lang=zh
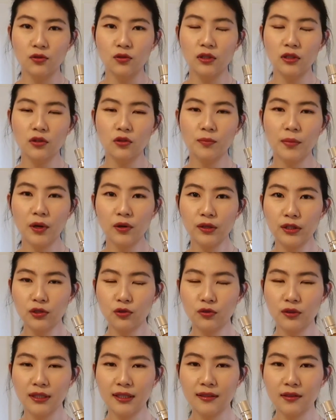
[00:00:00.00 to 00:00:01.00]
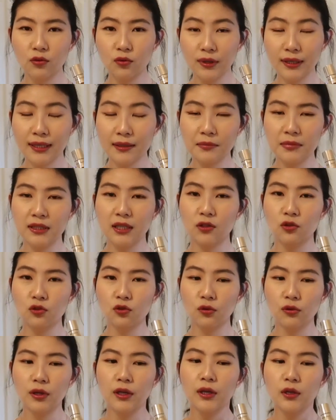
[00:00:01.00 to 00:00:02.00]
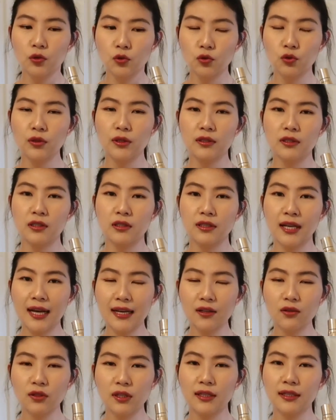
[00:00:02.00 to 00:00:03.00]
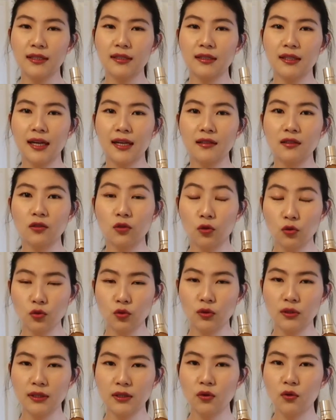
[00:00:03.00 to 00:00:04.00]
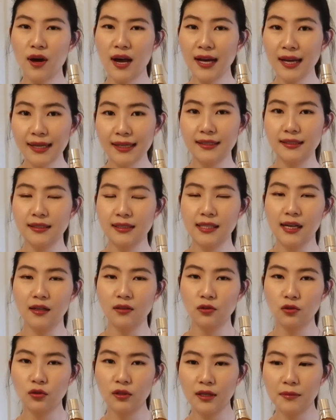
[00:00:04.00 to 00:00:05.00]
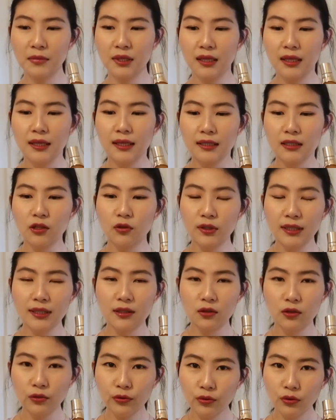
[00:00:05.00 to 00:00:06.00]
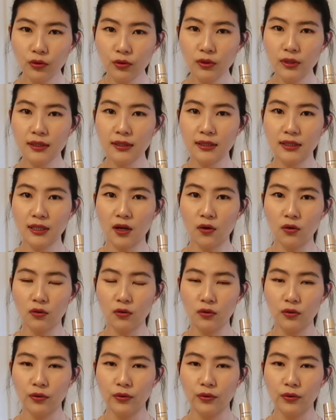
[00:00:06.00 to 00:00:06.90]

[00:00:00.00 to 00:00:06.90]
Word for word: 多人都抱怨说它的硅感比较重，确实它有点跟它的浓缩精华很像，就是它们有一丢丢的小